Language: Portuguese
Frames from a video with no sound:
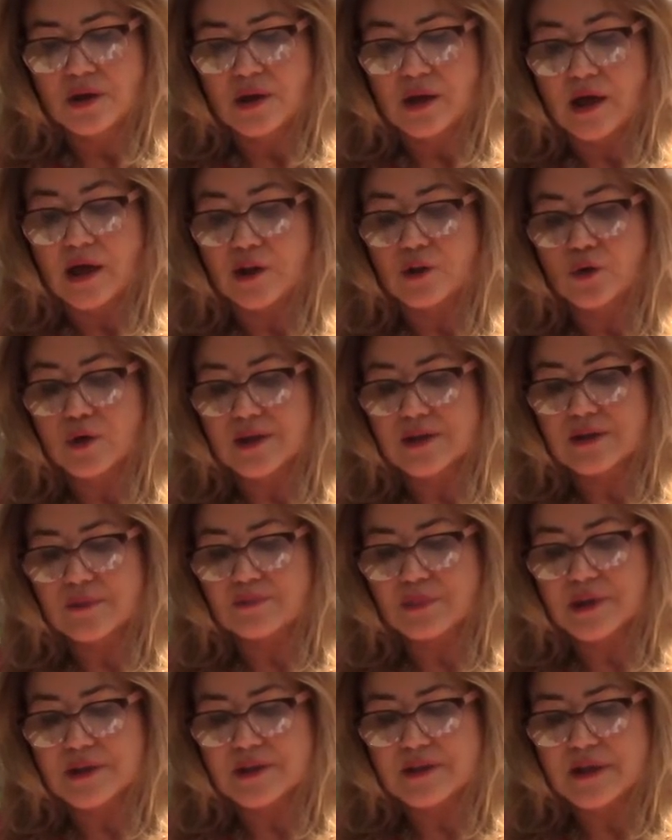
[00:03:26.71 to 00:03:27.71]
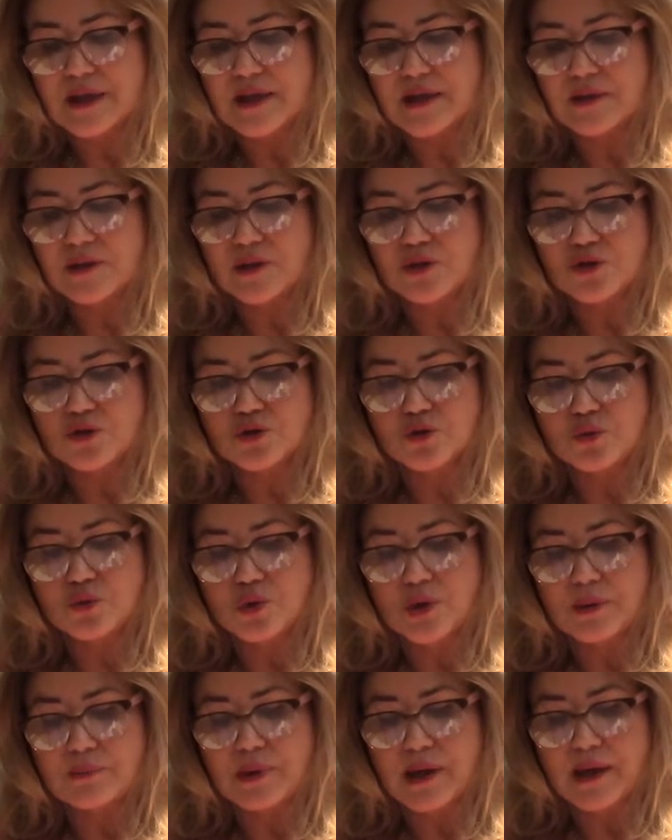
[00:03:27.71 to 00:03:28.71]
a nossa pesada e
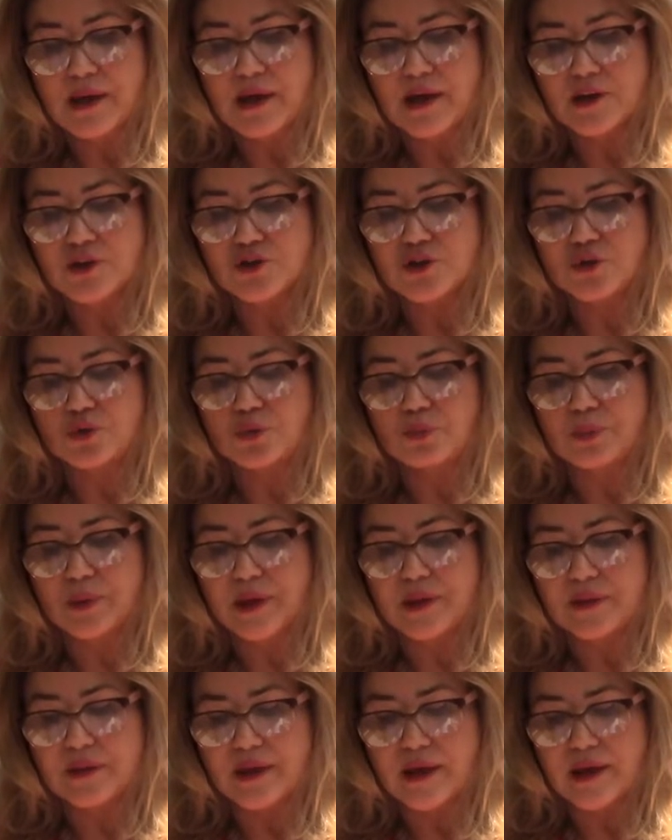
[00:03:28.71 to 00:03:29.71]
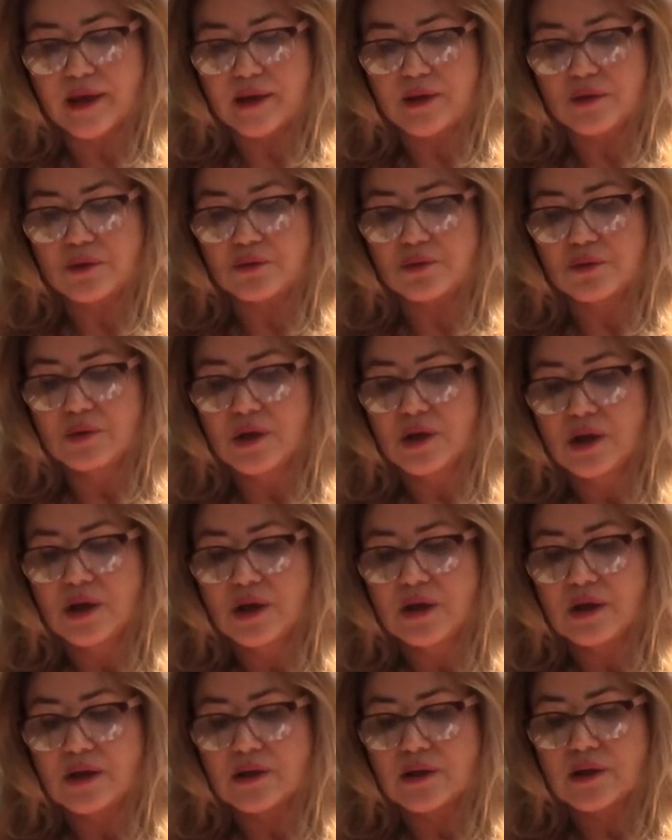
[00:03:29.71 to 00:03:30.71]
escura bagagem do pretérito,
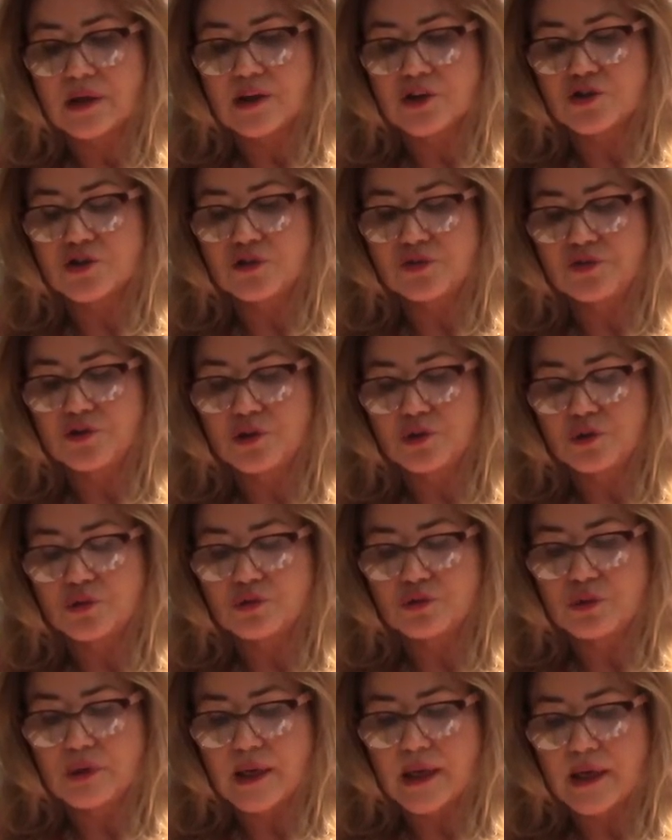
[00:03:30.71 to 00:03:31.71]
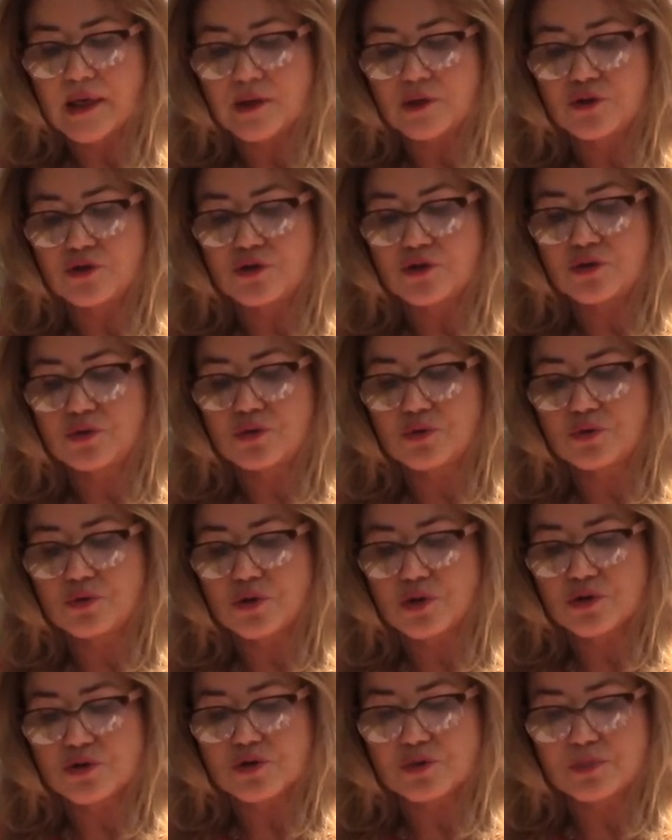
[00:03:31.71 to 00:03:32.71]
nas dificuldades do
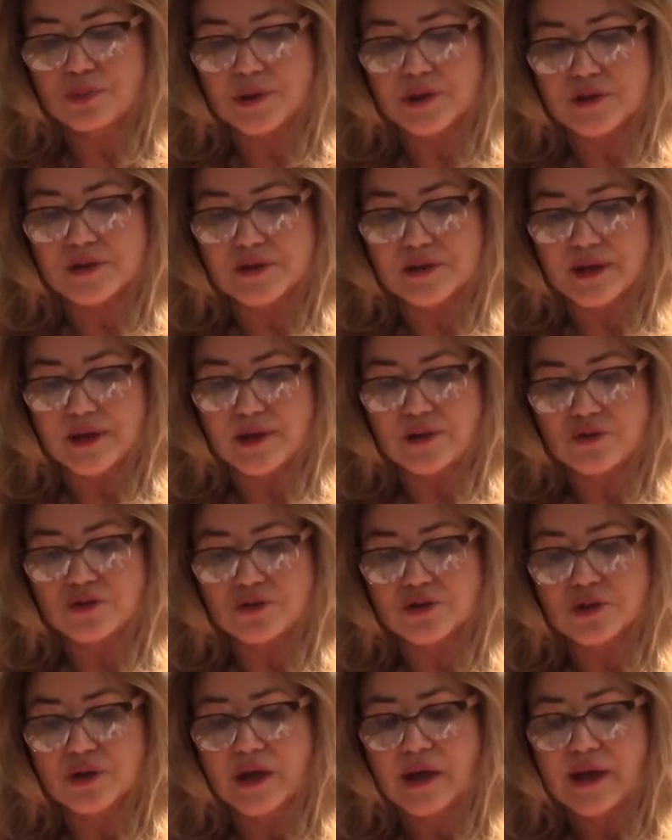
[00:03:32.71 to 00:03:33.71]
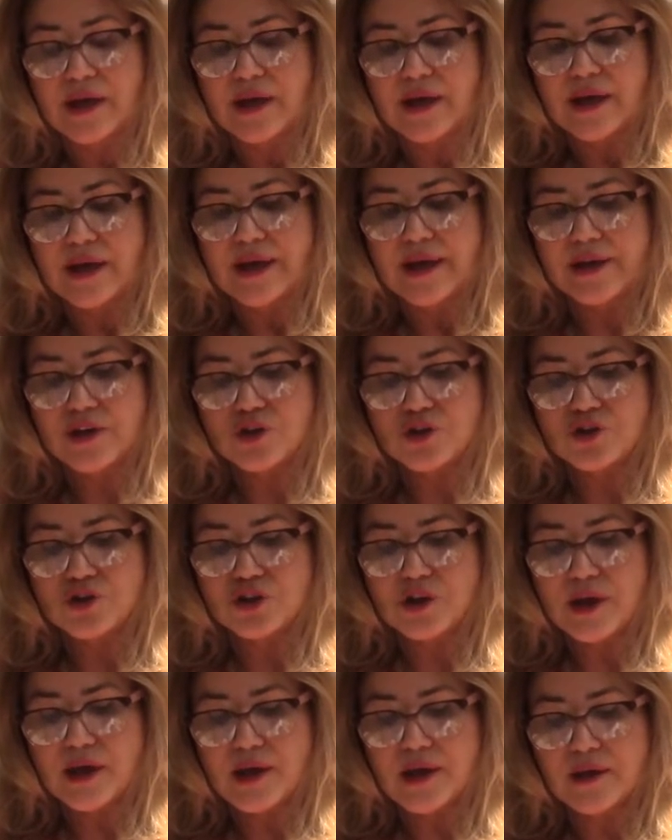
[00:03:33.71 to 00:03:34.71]
nosso presente,
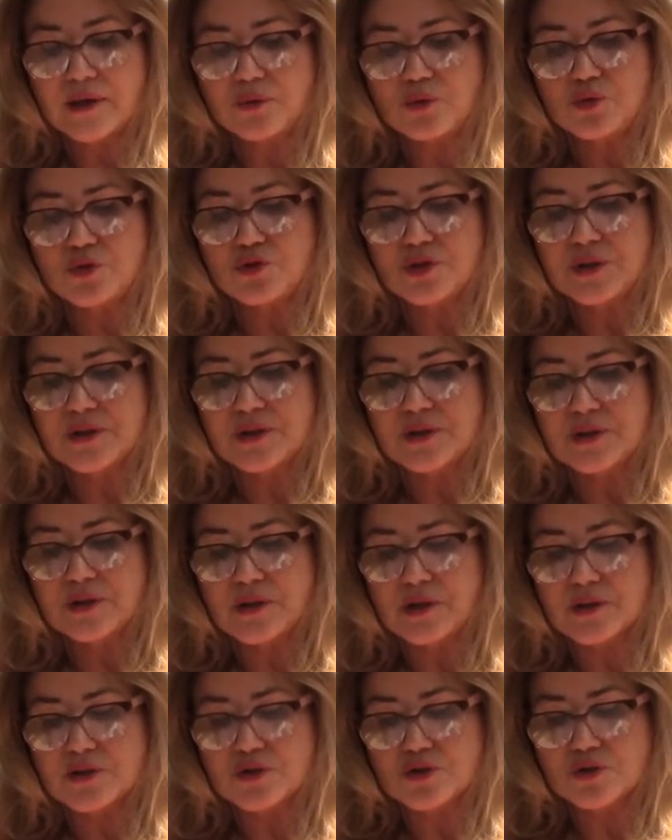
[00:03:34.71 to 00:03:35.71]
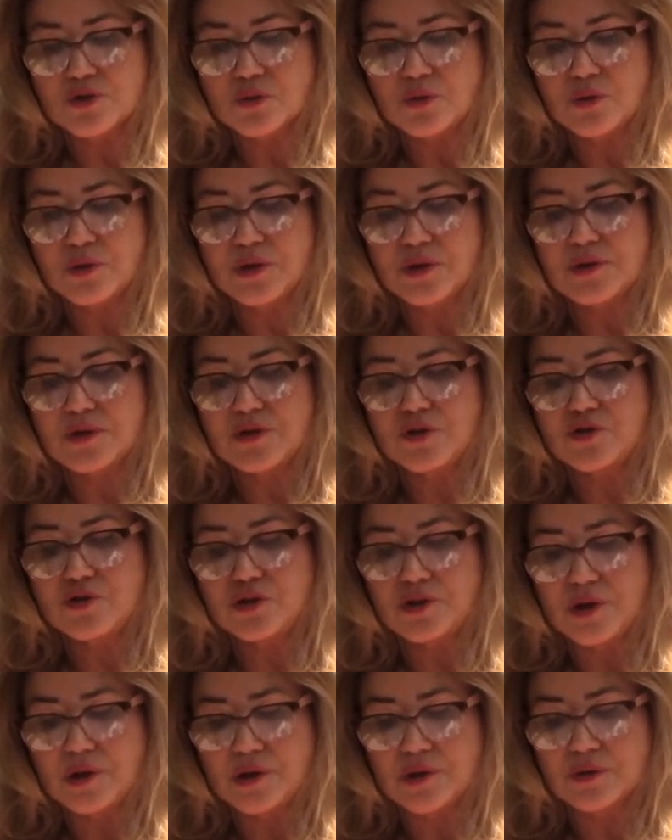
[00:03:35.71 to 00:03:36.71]
recheado de hesitações e
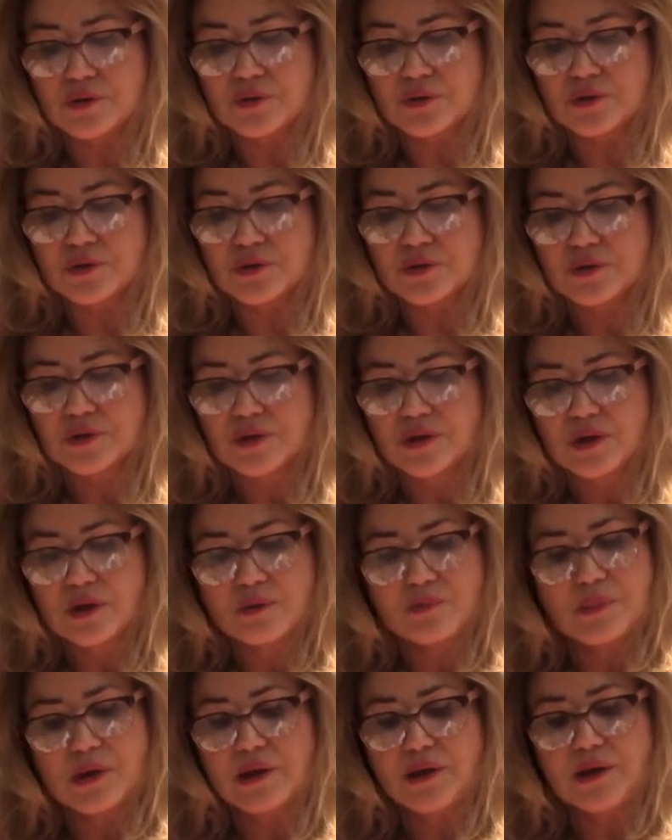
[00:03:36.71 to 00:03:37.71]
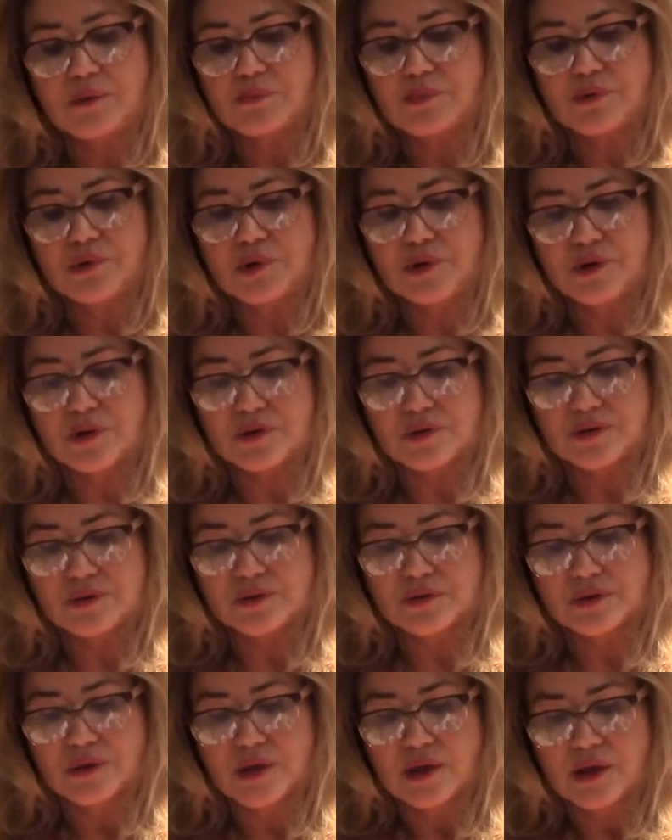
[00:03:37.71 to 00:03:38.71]
de erros mas nem por
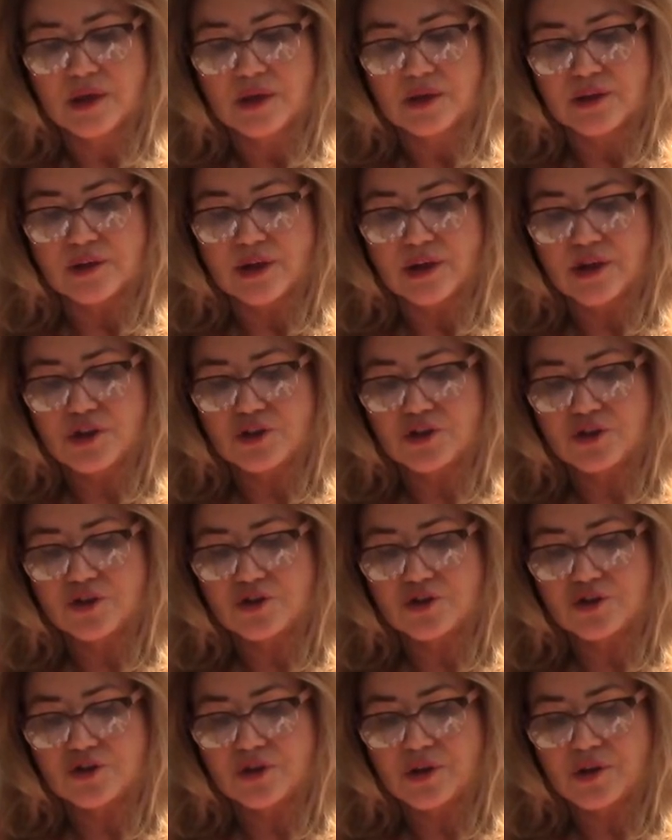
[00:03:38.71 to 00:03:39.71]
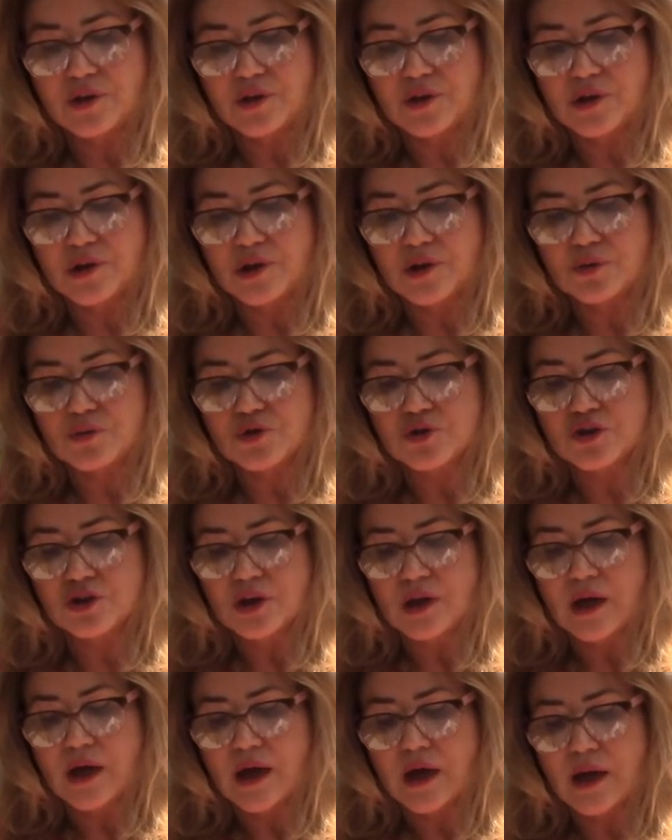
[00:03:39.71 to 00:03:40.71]
isso deixa de estender-nos
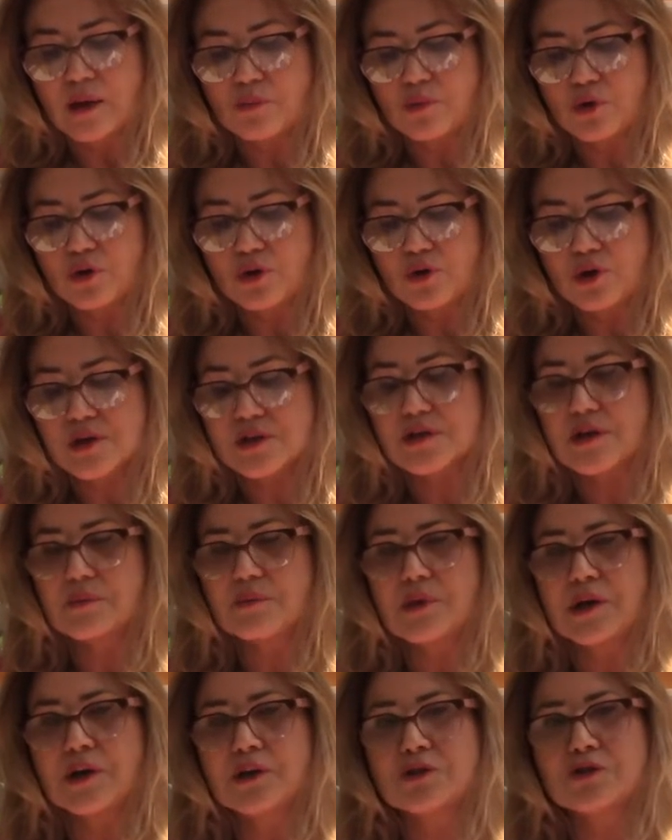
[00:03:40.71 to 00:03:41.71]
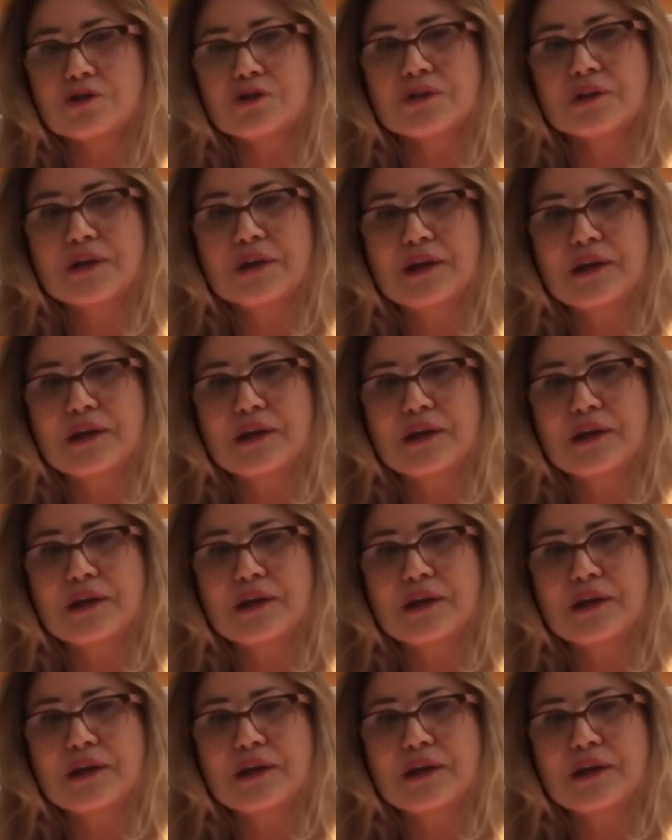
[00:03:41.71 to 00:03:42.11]
amorosamente